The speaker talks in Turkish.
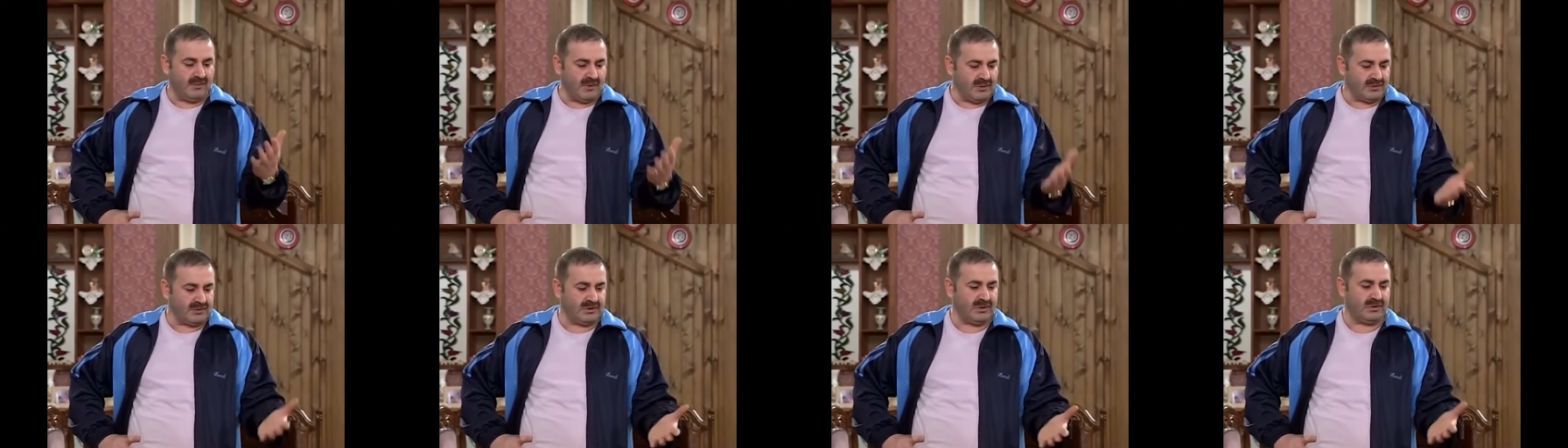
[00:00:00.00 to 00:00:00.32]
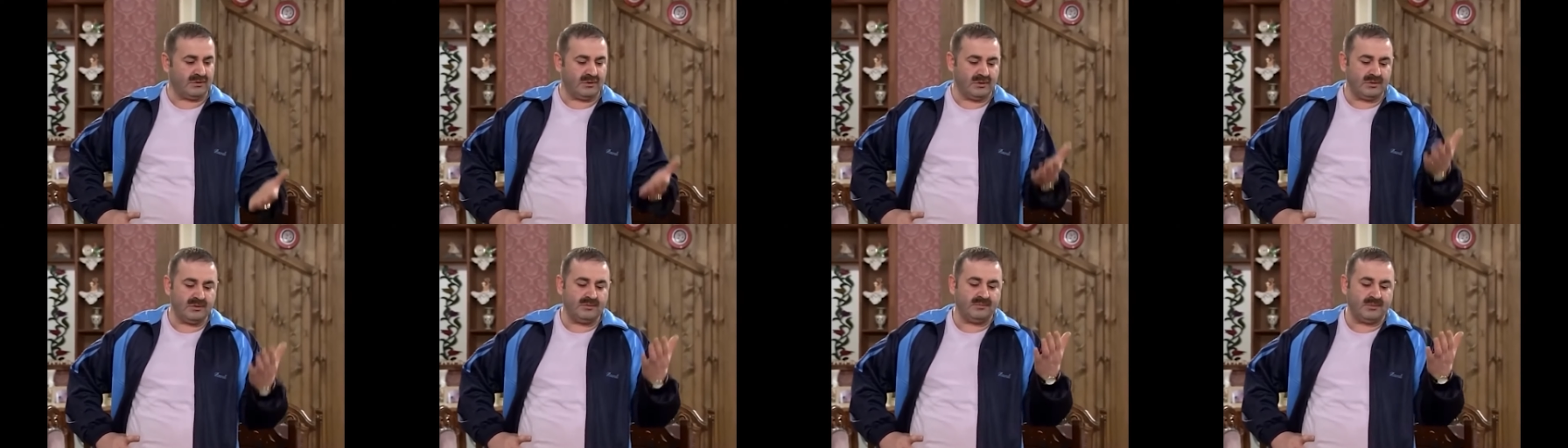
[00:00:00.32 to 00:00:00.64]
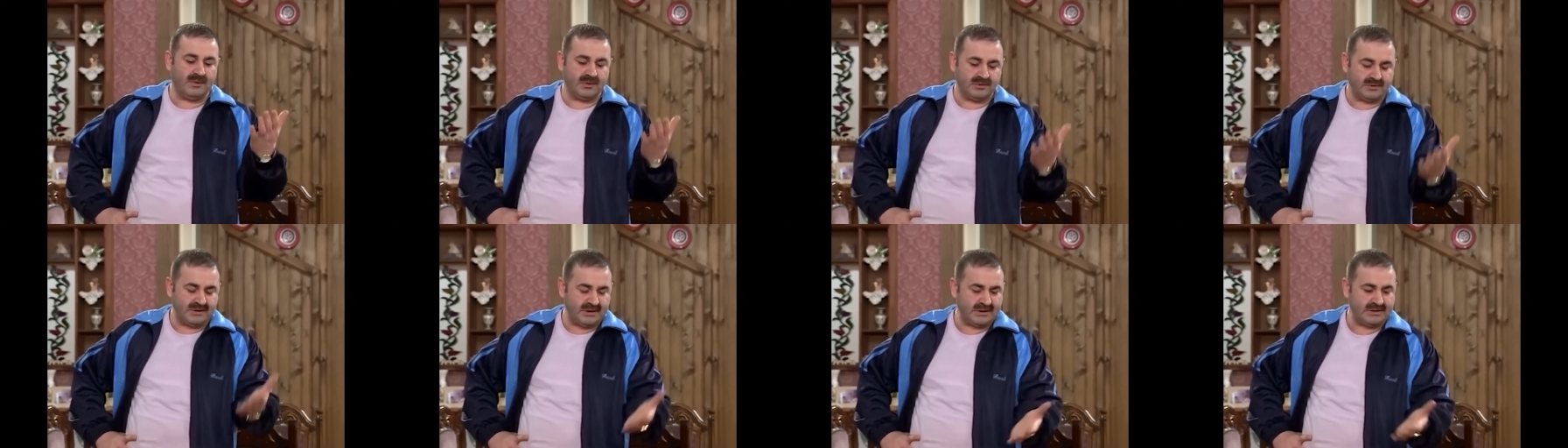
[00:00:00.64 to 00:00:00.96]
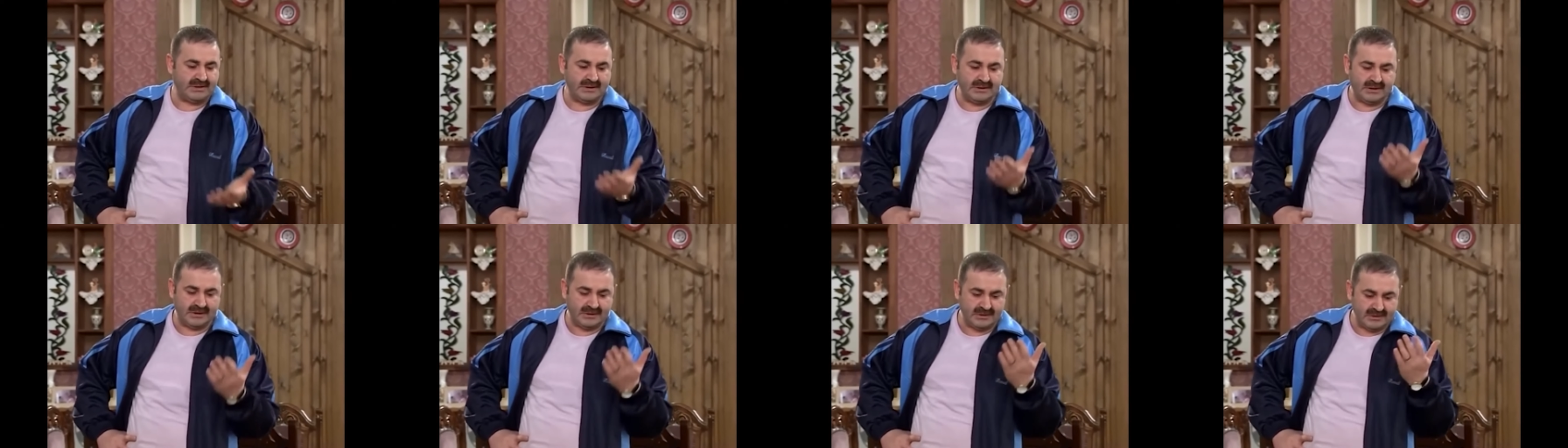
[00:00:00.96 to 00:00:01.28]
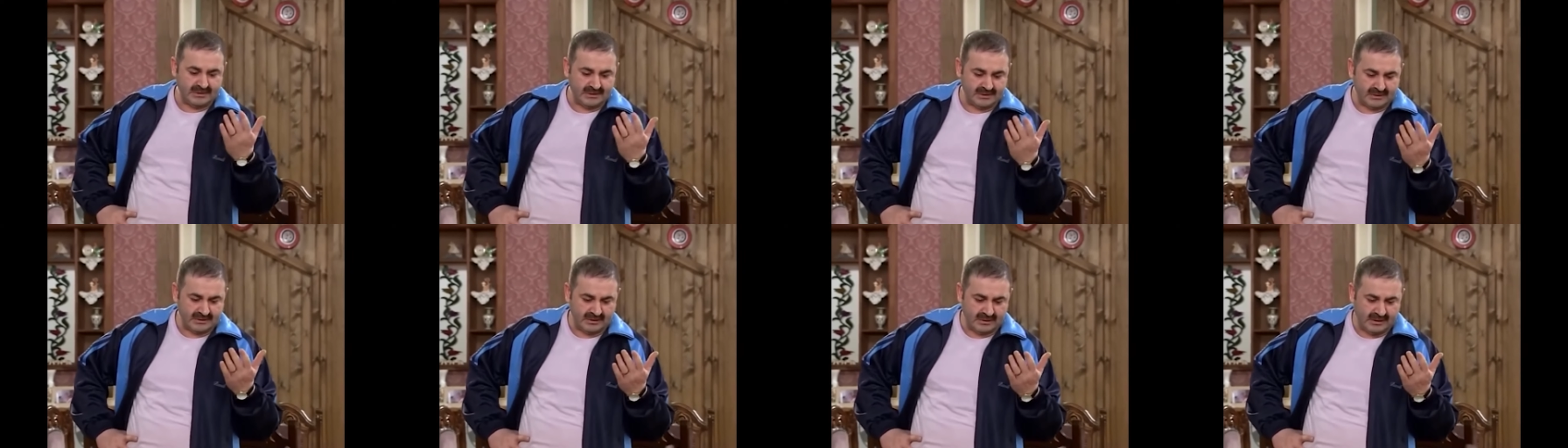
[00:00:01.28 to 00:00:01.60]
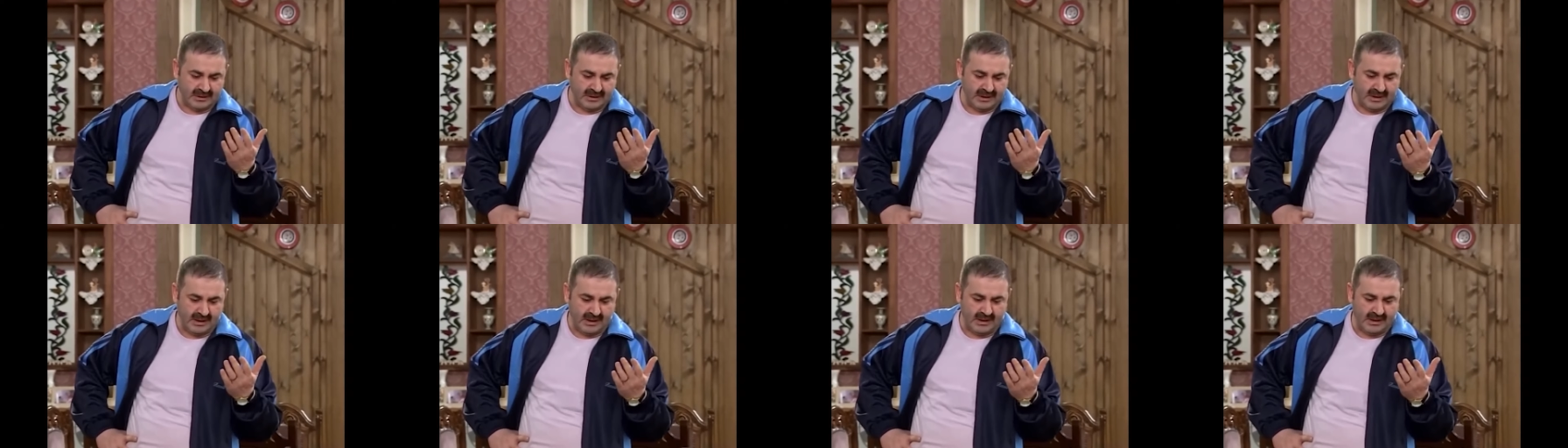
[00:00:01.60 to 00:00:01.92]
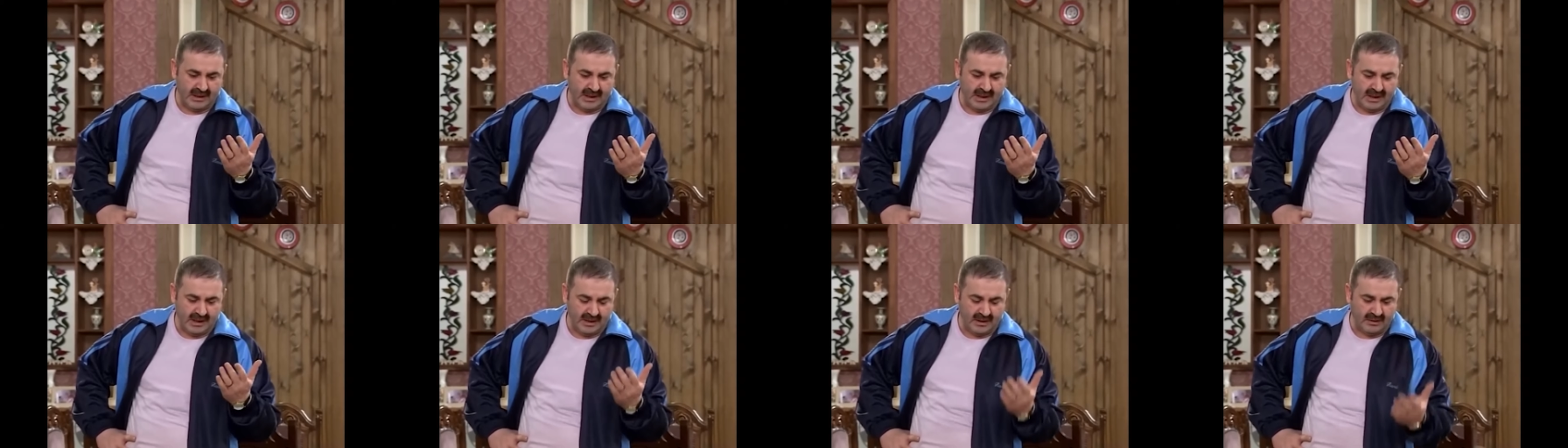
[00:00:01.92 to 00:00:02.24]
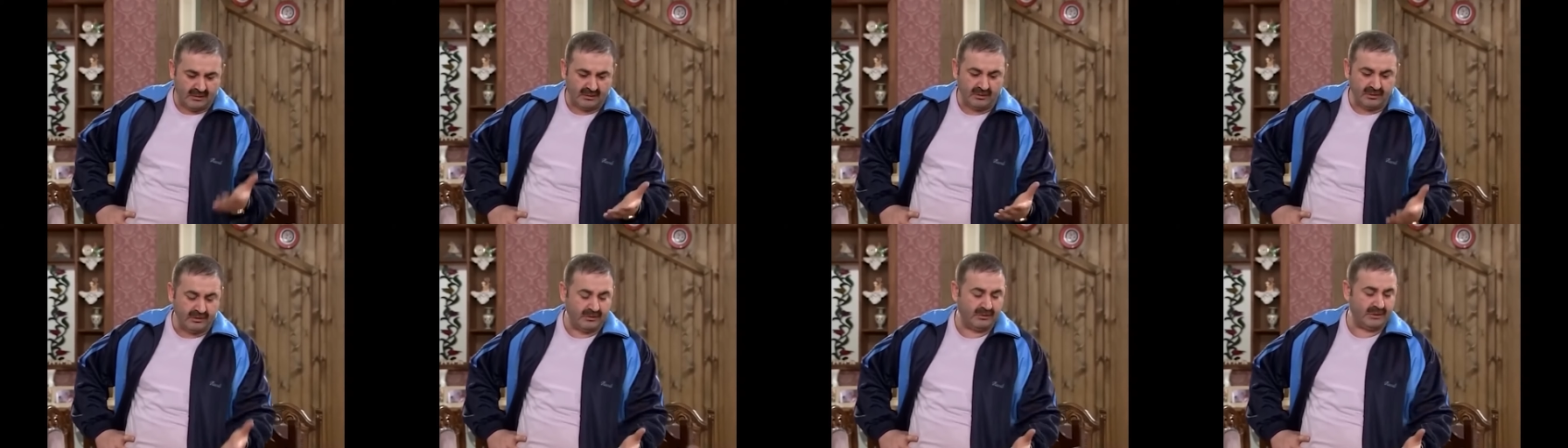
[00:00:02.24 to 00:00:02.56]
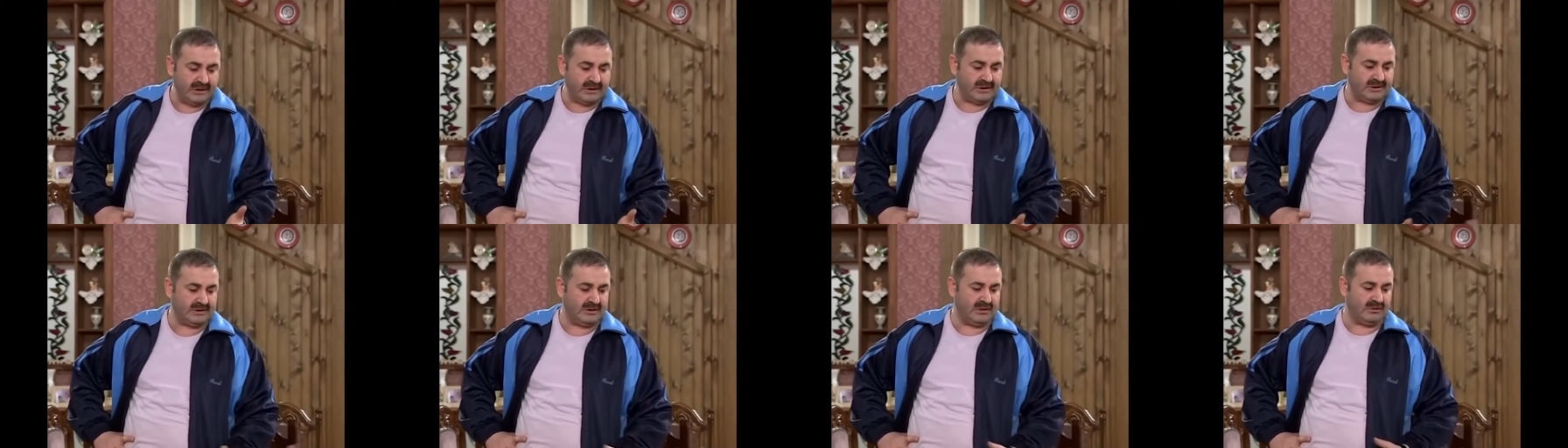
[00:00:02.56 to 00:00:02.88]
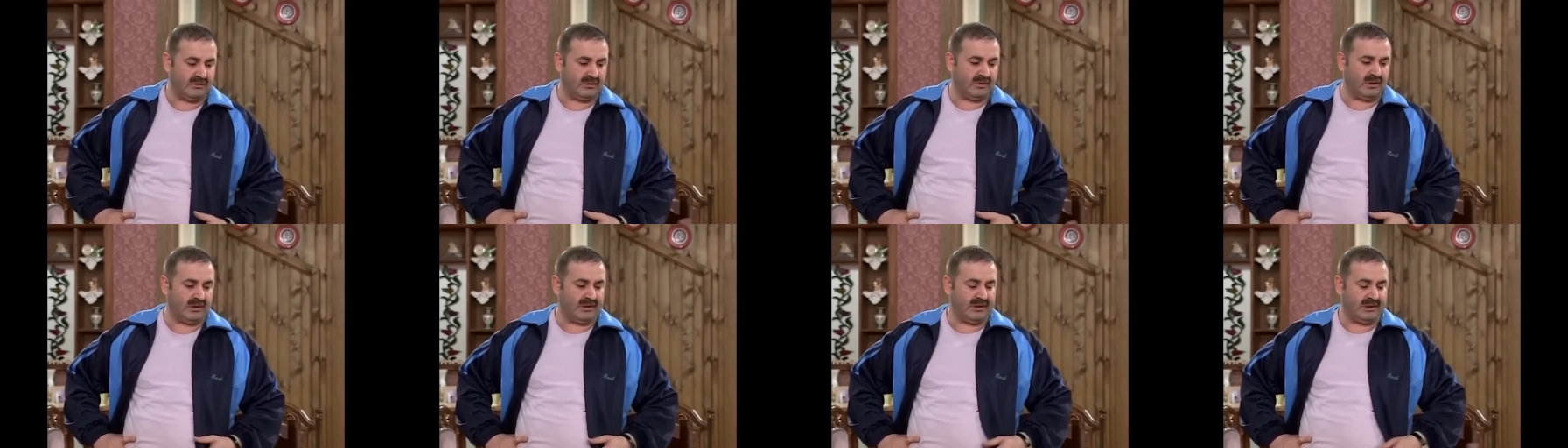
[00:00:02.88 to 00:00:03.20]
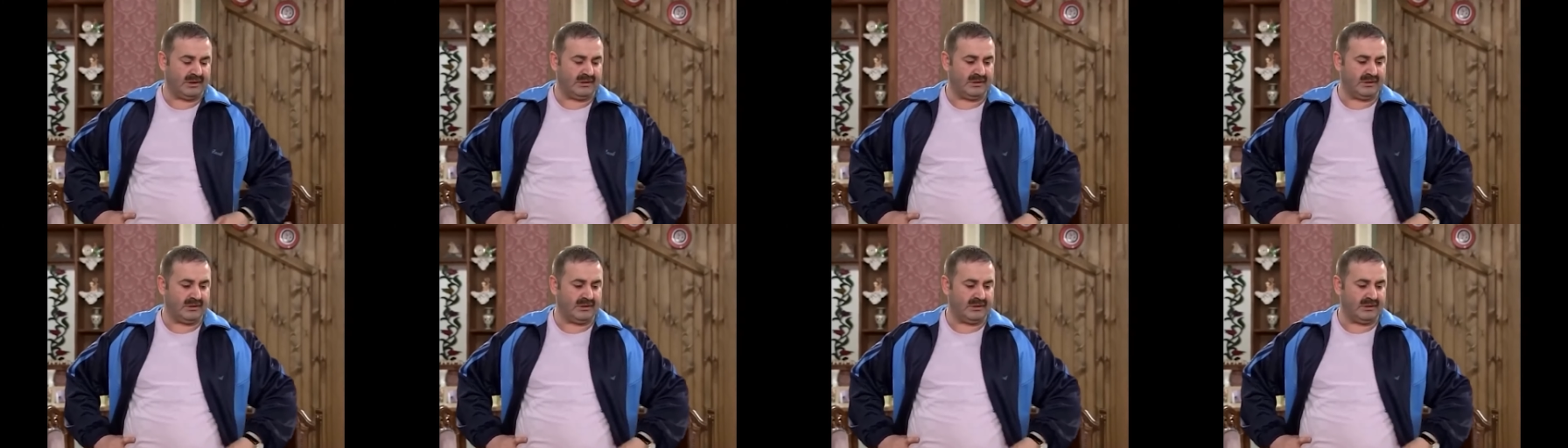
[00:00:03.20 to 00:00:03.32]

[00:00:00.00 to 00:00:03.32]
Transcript: posta kodu, postacınız e-, e eli kodulu işte Tebrik o